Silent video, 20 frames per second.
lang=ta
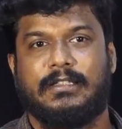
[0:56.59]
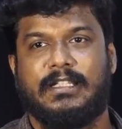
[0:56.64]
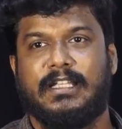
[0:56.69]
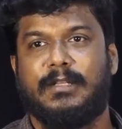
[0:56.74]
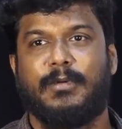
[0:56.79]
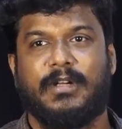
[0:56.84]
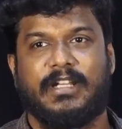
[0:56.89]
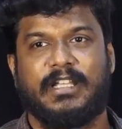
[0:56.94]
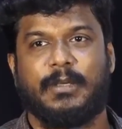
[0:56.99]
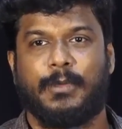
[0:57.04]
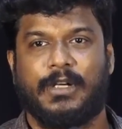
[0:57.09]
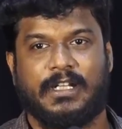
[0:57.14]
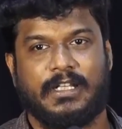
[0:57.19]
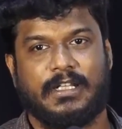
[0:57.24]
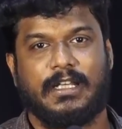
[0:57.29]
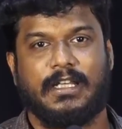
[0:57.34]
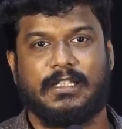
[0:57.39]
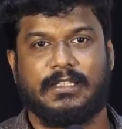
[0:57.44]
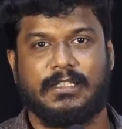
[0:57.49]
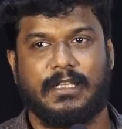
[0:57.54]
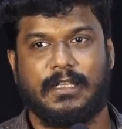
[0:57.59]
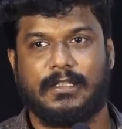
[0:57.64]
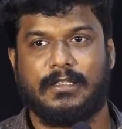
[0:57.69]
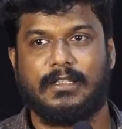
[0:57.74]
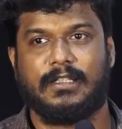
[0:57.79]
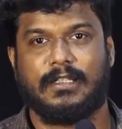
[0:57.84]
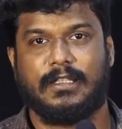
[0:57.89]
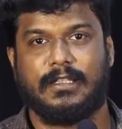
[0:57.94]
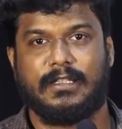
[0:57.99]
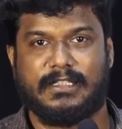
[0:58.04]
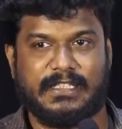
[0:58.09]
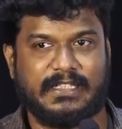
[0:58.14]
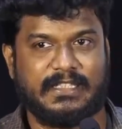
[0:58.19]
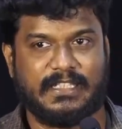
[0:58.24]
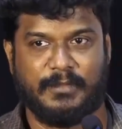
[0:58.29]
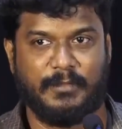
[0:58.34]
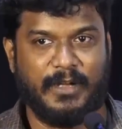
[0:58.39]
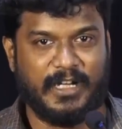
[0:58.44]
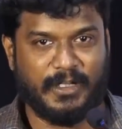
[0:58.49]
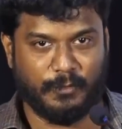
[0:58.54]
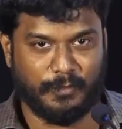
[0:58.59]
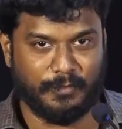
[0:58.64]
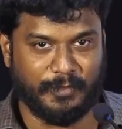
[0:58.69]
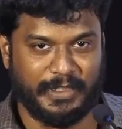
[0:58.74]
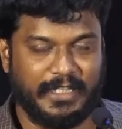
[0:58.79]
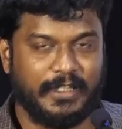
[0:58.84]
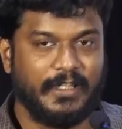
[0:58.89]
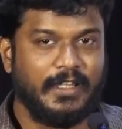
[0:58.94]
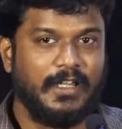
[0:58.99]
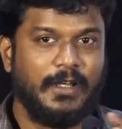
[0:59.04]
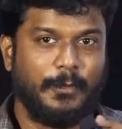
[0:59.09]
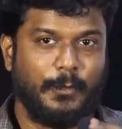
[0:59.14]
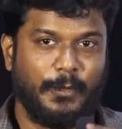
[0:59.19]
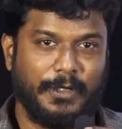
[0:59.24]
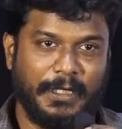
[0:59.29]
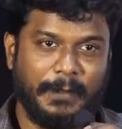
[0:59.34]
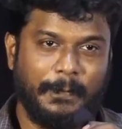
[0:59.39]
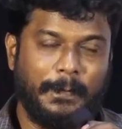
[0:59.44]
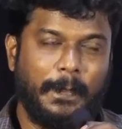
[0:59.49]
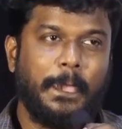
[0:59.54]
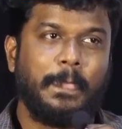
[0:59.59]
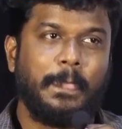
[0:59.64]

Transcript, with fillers: தீர்மானிக்கப்பட்டிருக்காதுங்கிறது நிதர்சனமான உண்மை ஒன்று